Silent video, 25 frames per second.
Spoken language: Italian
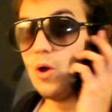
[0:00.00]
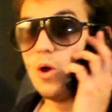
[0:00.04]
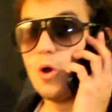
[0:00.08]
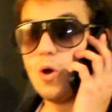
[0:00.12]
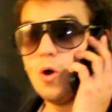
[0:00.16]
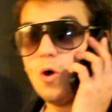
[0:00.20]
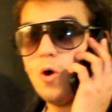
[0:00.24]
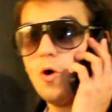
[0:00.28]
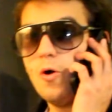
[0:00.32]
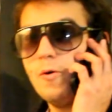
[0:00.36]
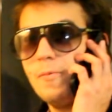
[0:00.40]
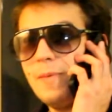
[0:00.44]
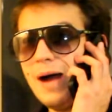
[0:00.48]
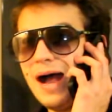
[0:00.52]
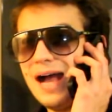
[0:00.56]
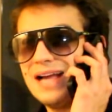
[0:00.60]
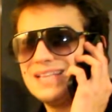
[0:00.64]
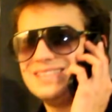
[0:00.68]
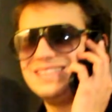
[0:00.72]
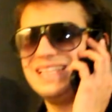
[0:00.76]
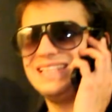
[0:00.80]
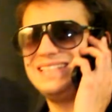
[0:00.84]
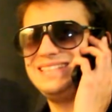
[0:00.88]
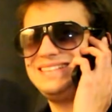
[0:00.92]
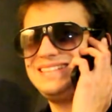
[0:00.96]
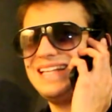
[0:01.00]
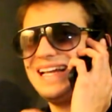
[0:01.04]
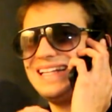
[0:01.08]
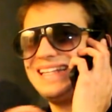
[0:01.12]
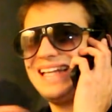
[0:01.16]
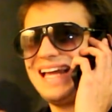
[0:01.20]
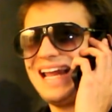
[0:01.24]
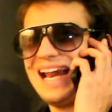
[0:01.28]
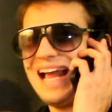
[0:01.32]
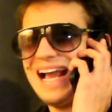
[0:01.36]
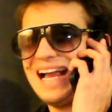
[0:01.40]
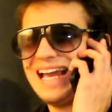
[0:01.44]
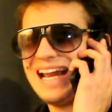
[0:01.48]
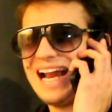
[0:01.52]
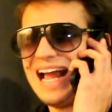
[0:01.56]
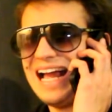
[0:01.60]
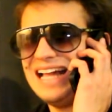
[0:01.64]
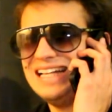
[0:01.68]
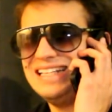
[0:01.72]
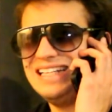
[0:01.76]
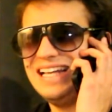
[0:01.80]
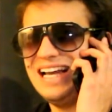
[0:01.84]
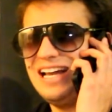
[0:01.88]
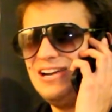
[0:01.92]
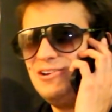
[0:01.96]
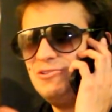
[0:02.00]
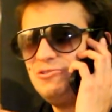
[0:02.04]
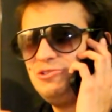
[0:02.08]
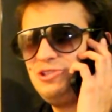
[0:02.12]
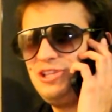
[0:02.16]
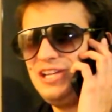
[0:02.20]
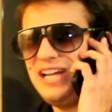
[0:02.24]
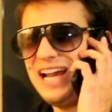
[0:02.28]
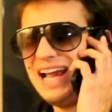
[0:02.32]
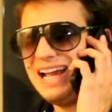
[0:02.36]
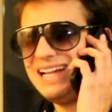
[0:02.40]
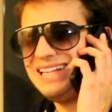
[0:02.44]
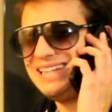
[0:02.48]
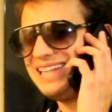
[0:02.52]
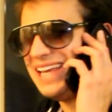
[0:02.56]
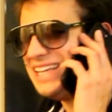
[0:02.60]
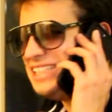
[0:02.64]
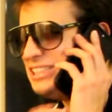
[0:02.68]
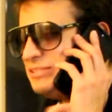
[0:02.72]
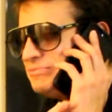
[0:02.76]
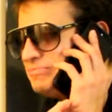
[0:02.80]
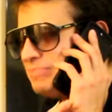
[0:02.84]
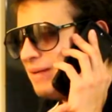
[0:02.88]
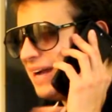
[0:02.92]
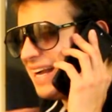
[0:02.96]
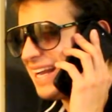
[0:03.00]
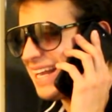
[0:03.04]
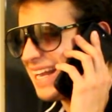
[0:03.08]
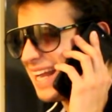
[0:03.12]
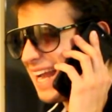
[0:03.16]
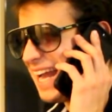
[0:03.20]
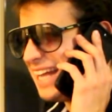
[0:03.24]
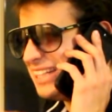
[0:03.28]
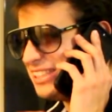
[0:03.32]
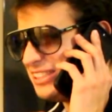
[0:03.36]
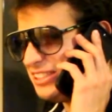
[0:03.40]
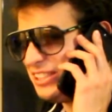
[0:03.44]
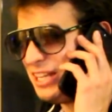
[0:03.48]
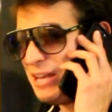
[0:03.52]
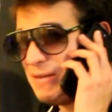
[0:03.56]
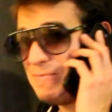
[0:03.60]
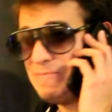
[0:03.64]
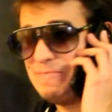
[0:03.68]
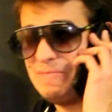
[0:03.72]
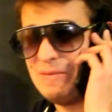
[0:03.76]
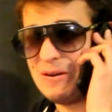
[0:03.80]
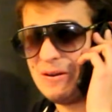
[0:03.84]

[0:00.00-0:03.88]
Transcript: Oh ma sei stata una grande allucinante Hai spaccato del